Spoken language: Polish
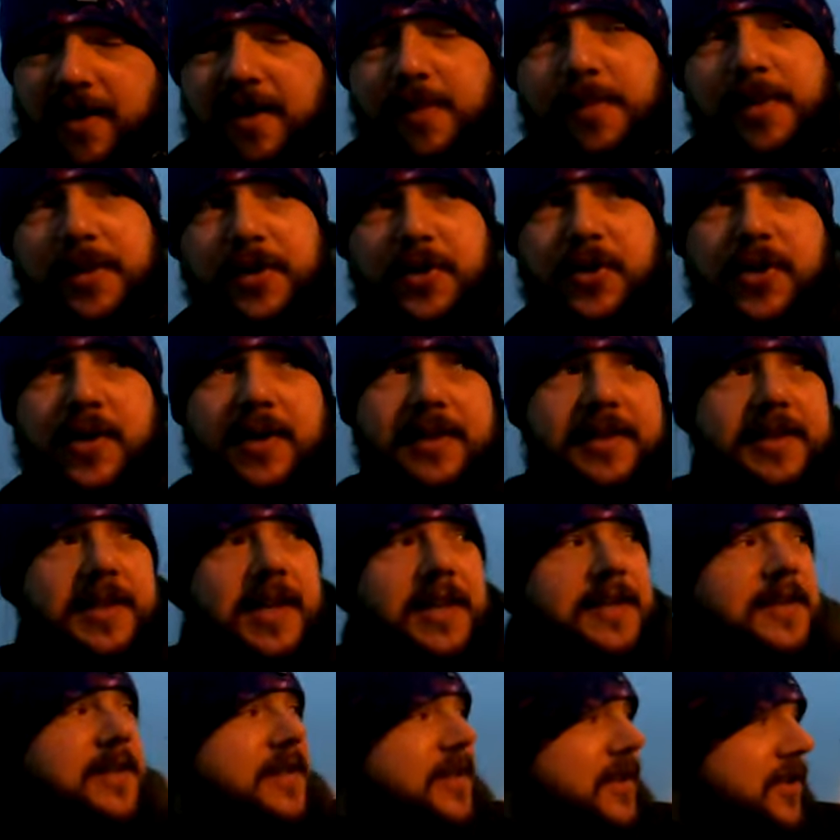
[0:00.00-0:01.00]
ale pierwszy raz.
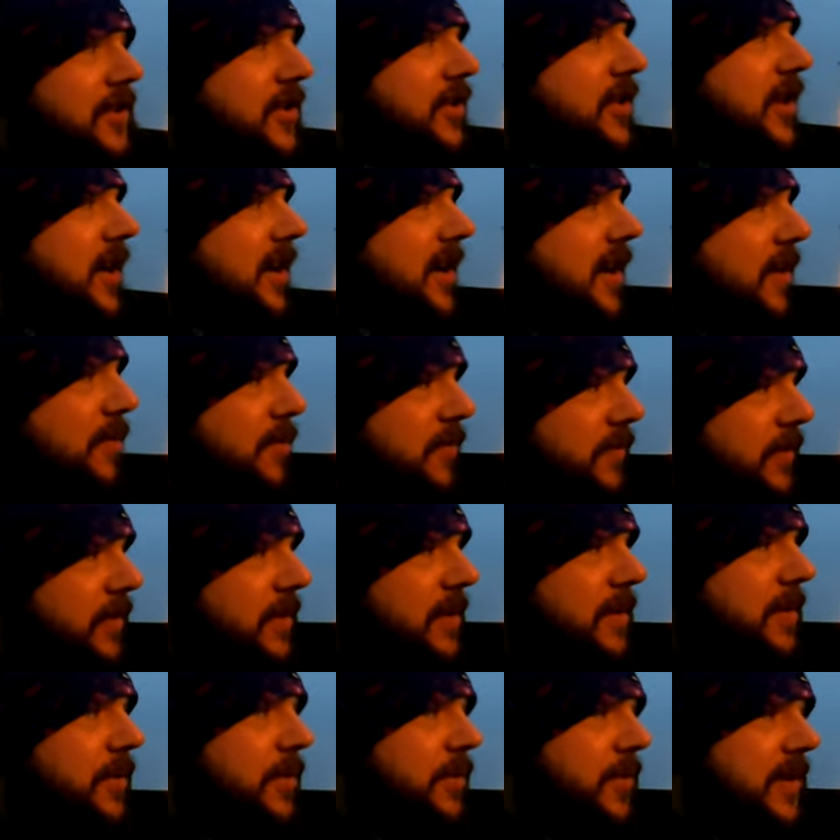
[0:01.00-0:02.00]
Kiedyś za dzieciaka
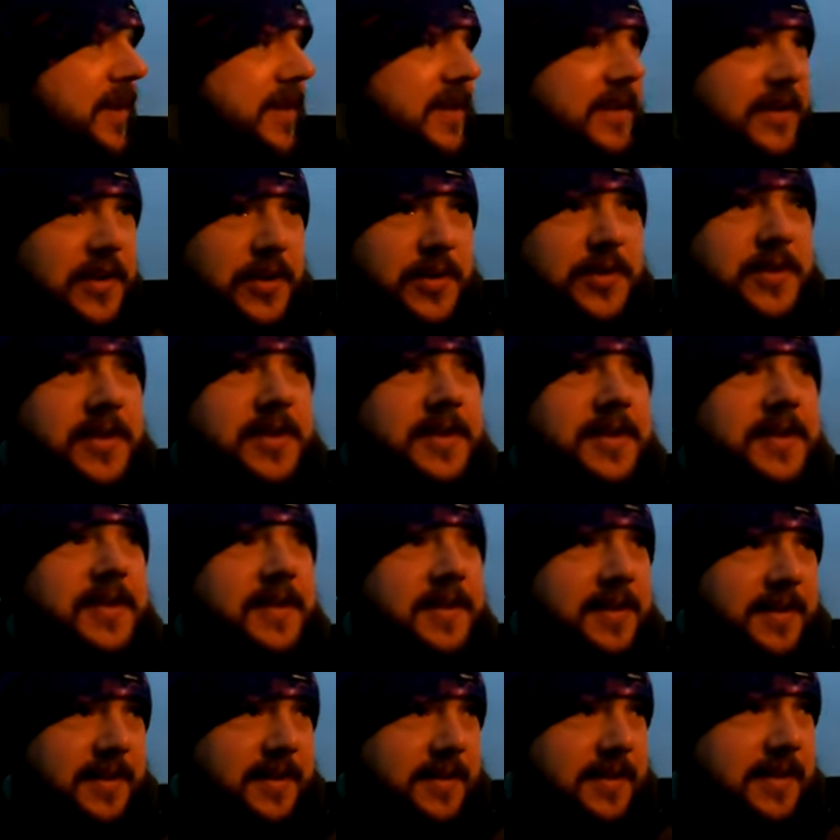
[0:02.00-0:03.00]
mówiłem z drugiej strony
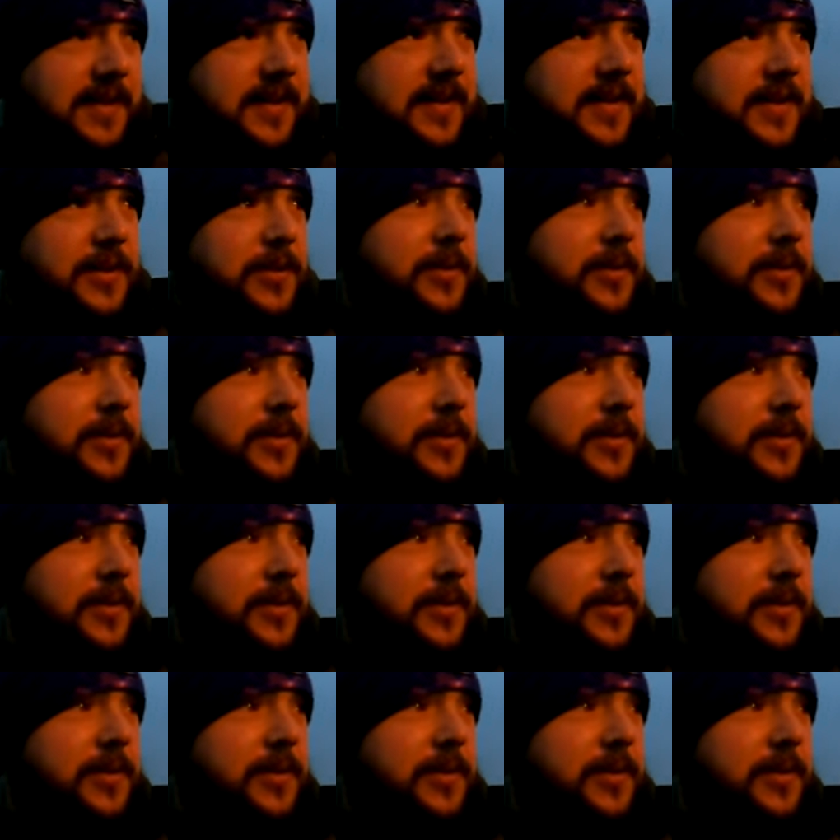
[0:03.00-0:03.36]
y,